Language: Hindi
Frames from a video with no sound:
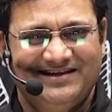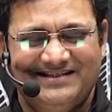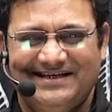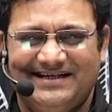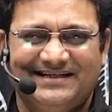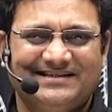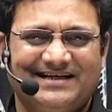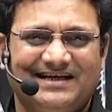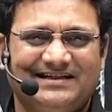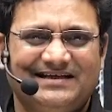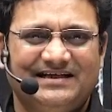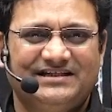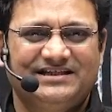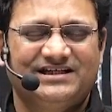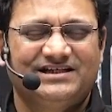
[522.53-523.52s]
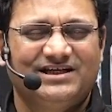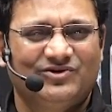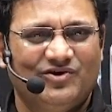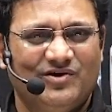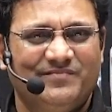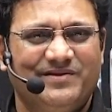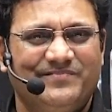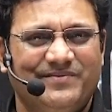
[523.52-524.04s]
इसी के साथ इस सेशन
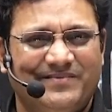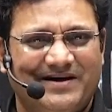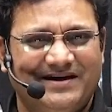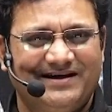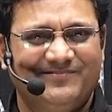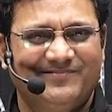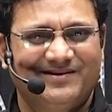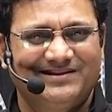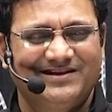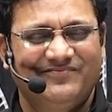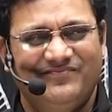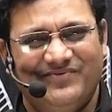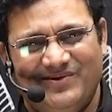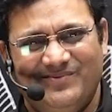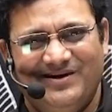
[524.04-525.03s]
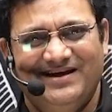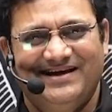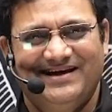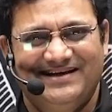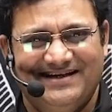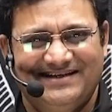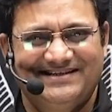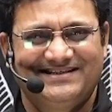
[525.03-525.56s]
को हम यहाँ पे बाइंड अप करते हैं फिर
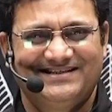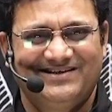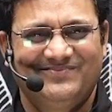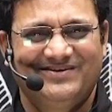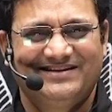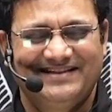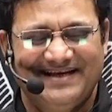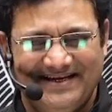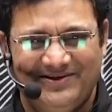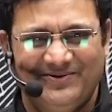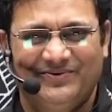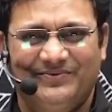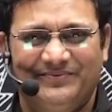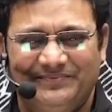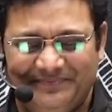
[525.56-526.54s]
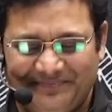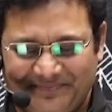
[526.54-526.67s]
मिलेंगे नेक्स्ट सेशन में थैंक यू